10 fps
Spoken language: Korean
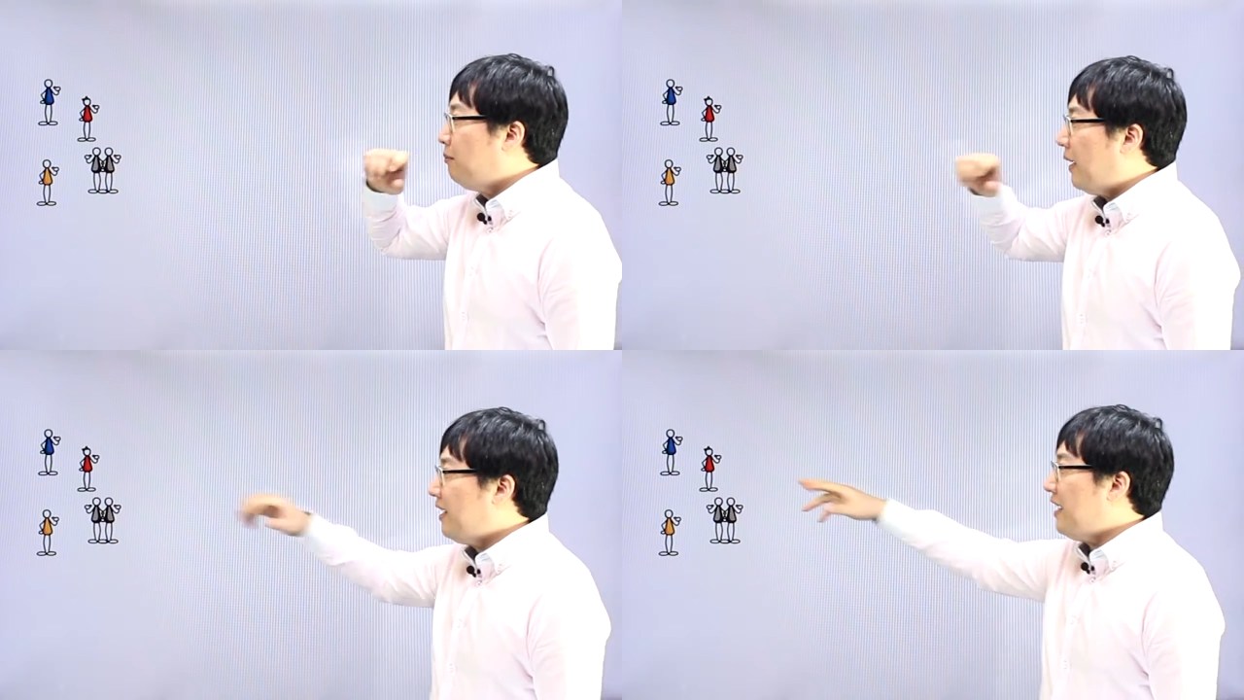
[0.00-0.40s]

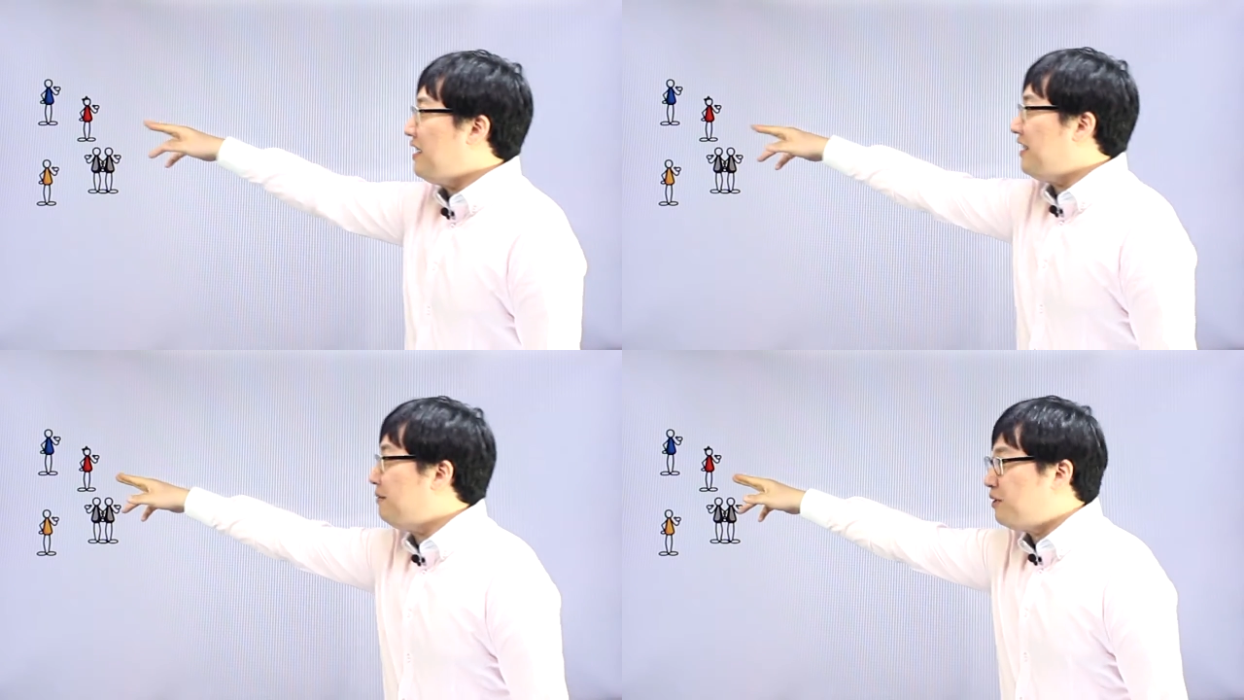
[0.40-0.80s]

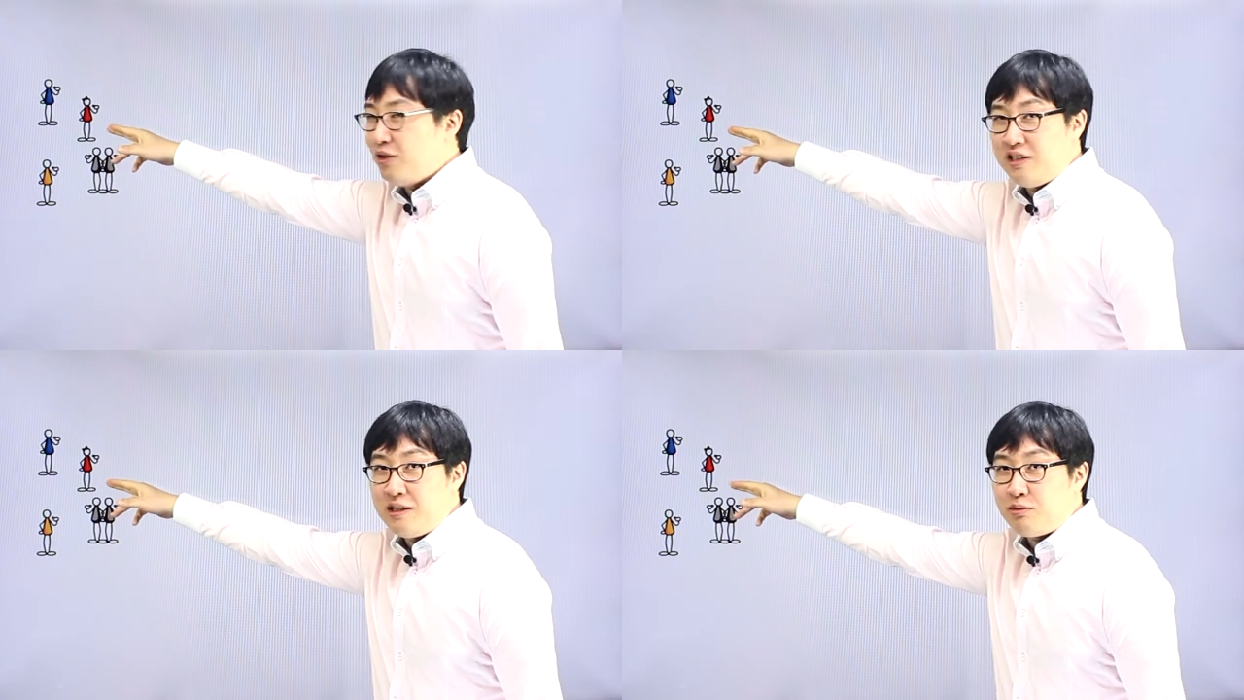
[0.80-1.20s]
빨강이
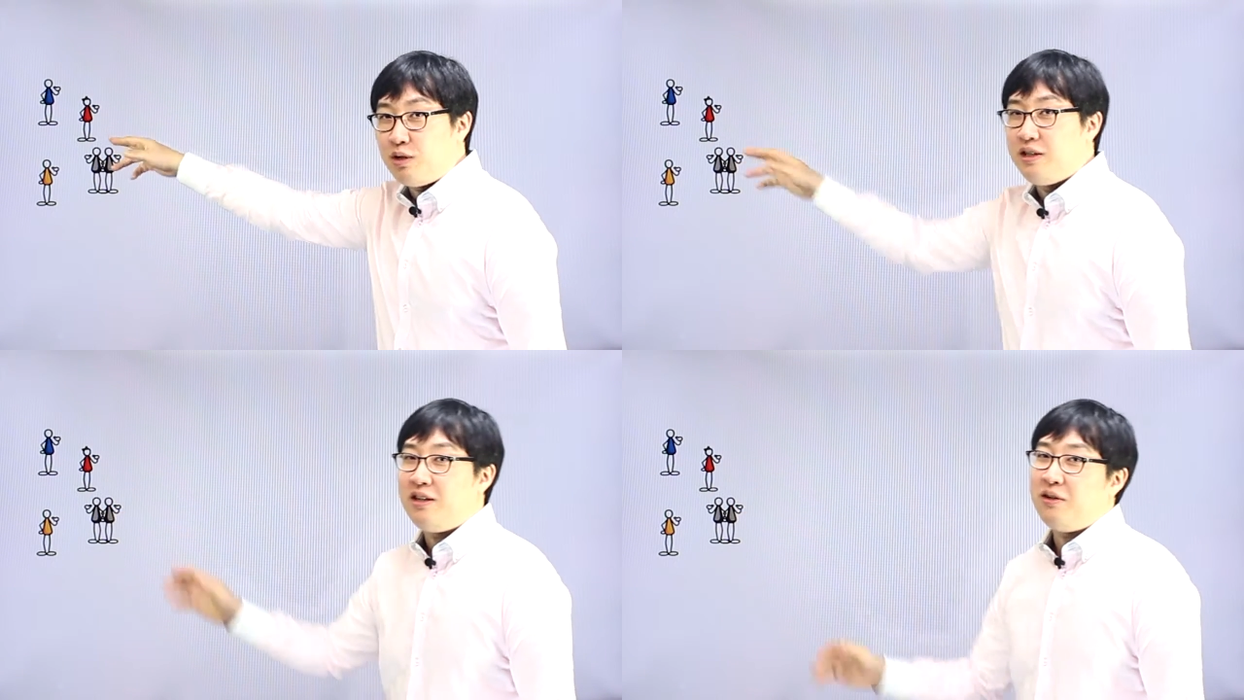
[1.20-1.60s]
남성
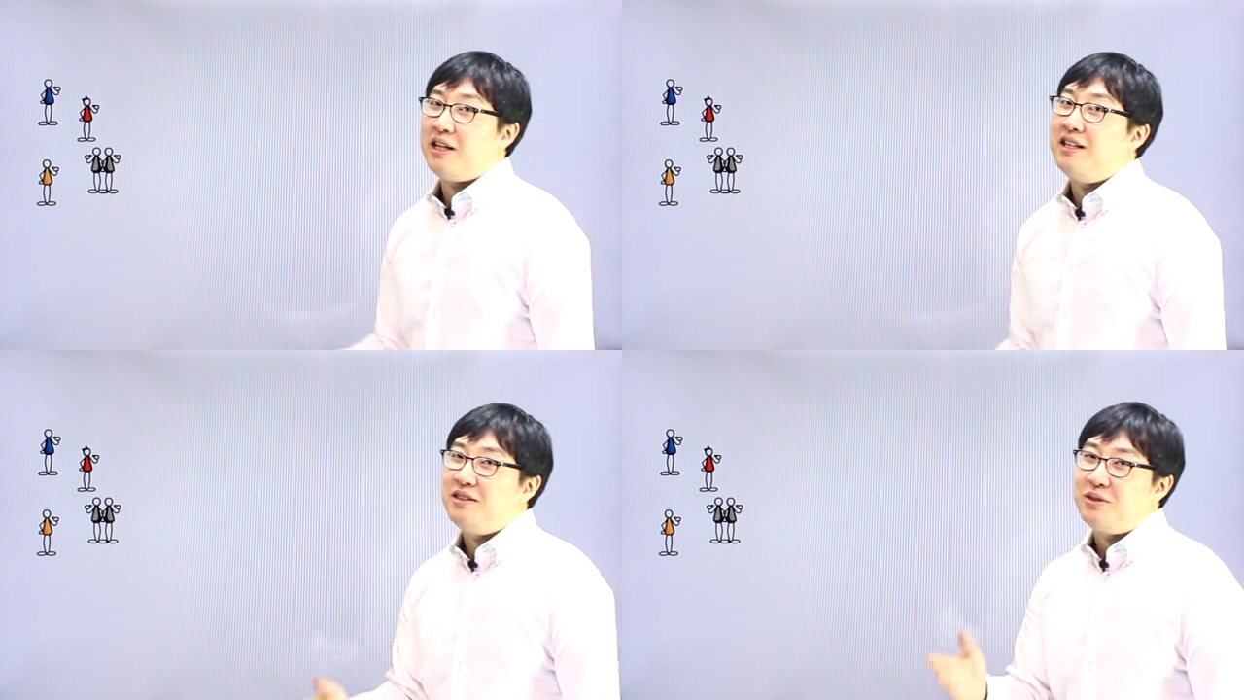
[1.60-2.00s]
이제부터
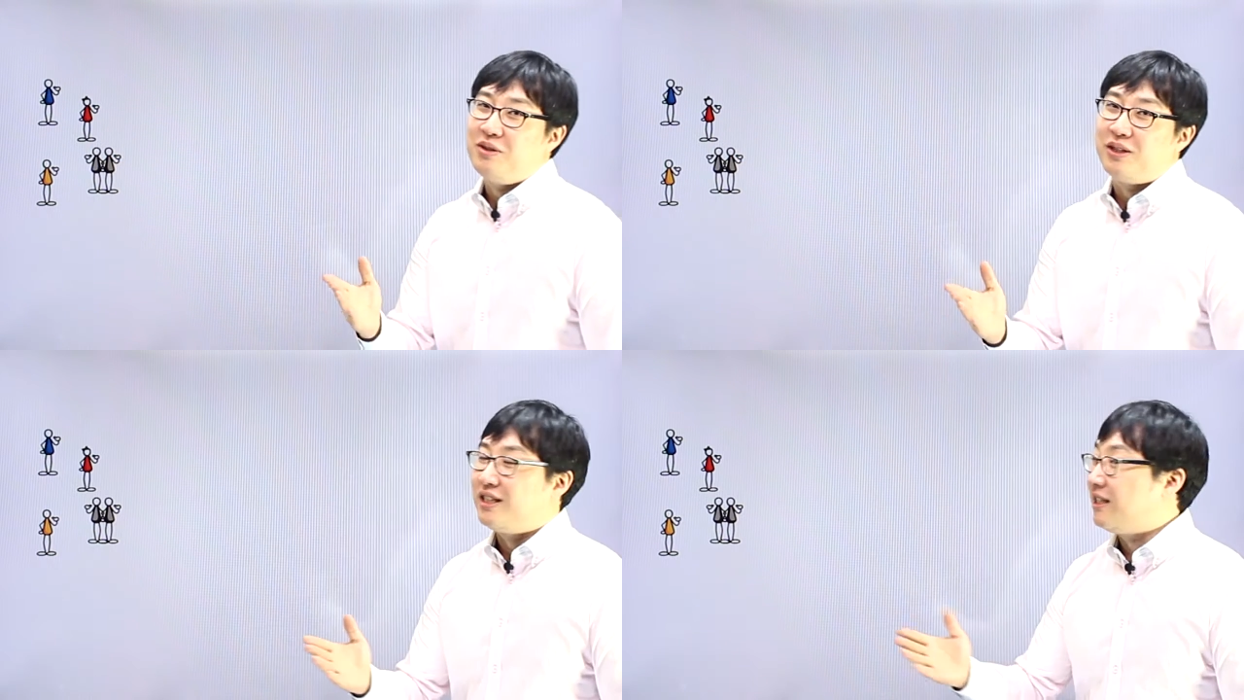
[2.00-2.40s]
이러기는 좀
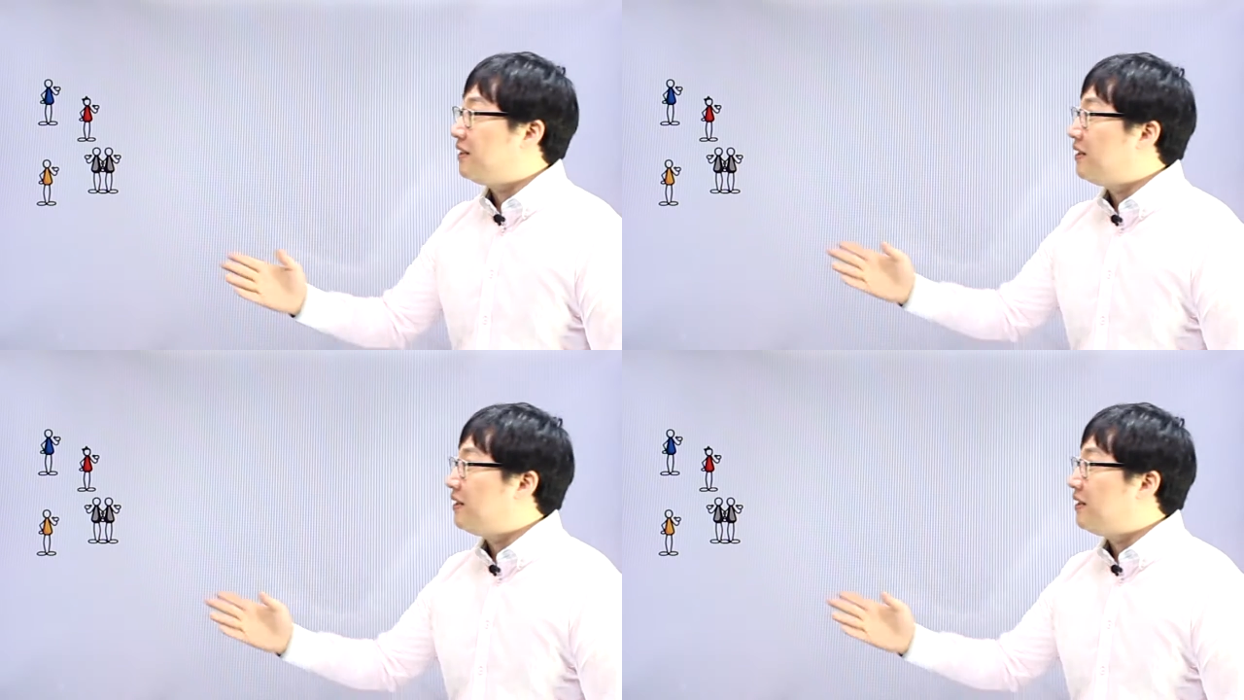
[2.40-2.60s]
그렇잖아요.